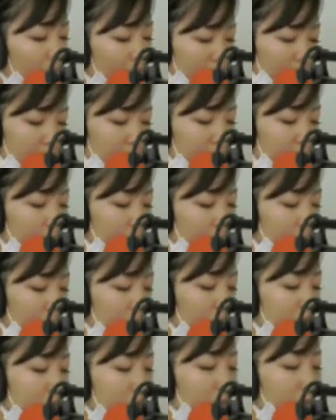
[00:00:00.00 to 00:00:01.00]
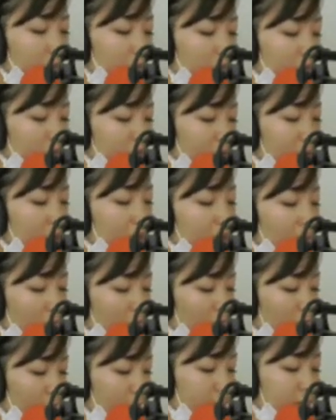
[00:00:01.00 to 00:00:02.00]
の市民の皆様のご参
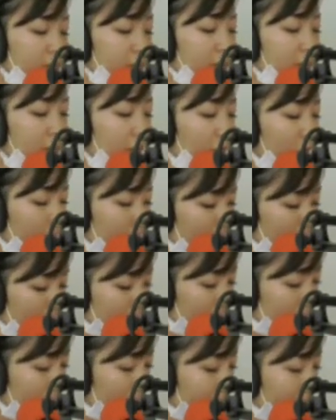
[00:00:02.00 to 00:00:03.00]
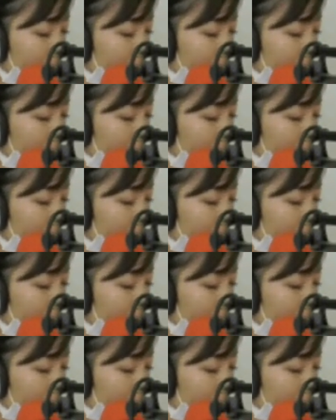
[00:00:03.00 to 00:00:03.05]
加をお待ちしております。